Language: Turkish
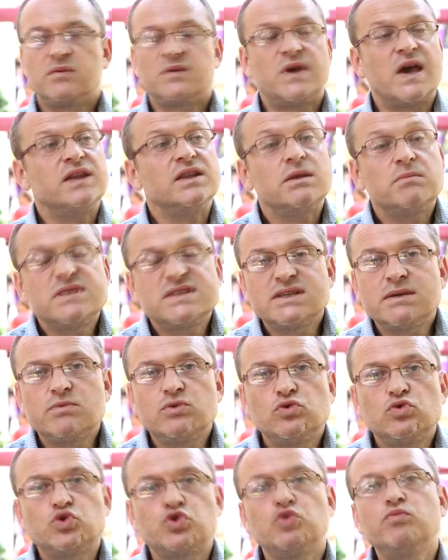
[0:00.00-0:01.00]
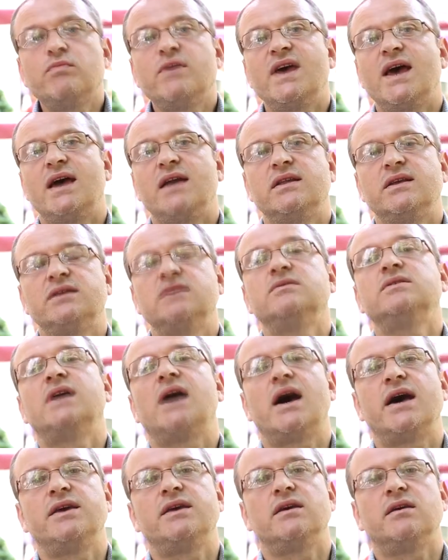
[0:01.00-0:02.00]
kendiniz gibi düşünmeyenlerin
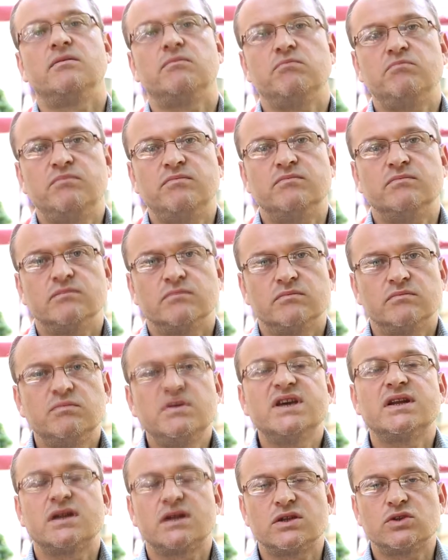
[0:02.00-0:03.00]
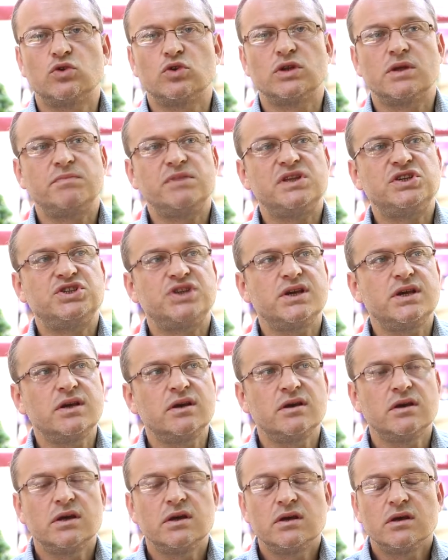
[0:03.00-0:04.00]
dahi bir arada
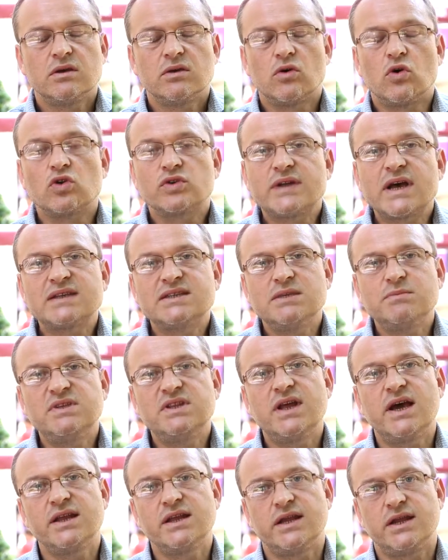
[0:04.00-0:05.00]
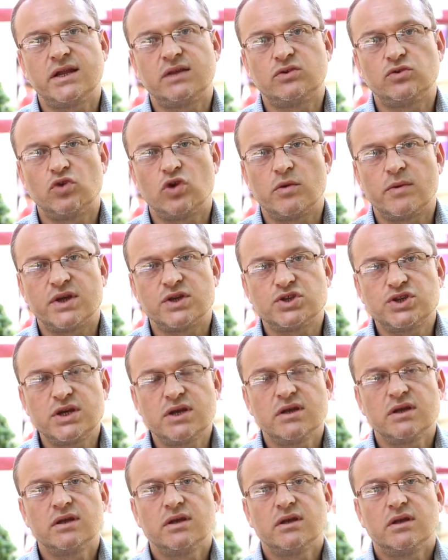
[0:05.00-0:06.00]
olabileceği ortak zeminler gerektiriyor bence.
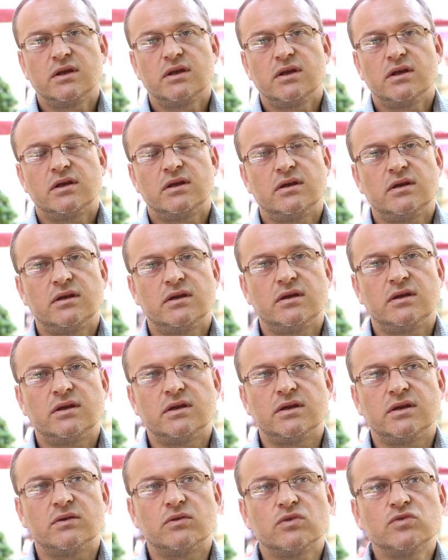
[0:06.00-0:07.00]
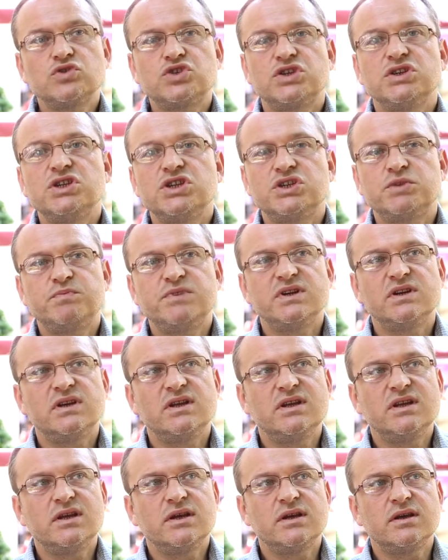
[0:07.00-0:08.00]
Ee, onun için
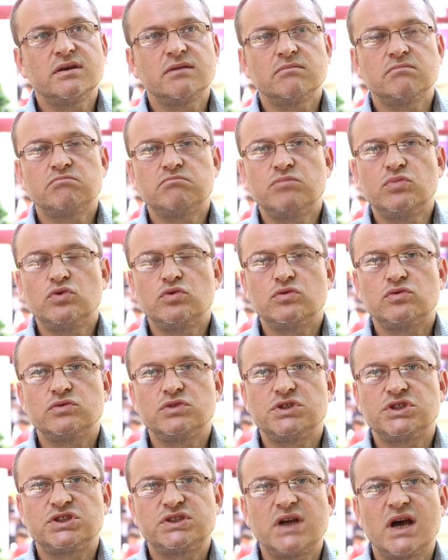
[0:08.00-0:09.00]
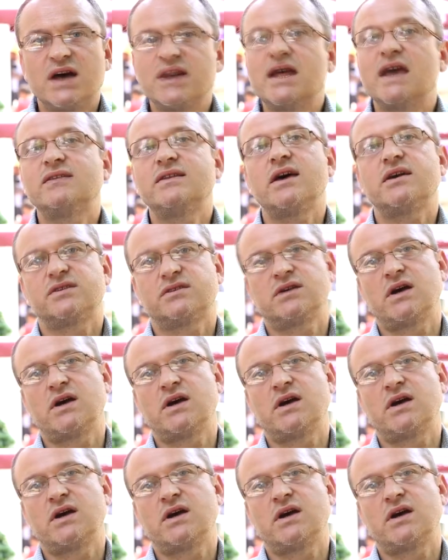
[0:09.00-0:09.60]
işbirliği bu işte anahtar